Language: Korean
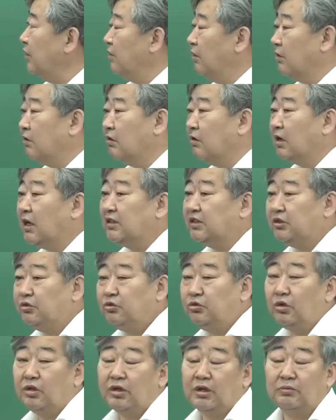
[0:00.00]
여러 가지
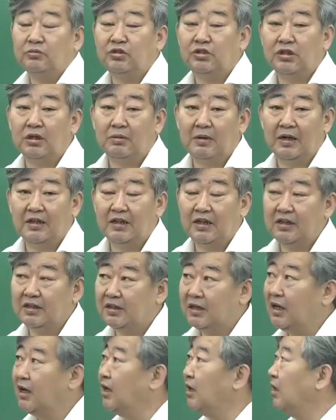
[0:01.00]
유형의 문제를 봐야
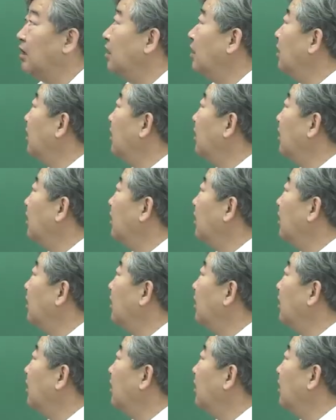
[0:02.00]
되니까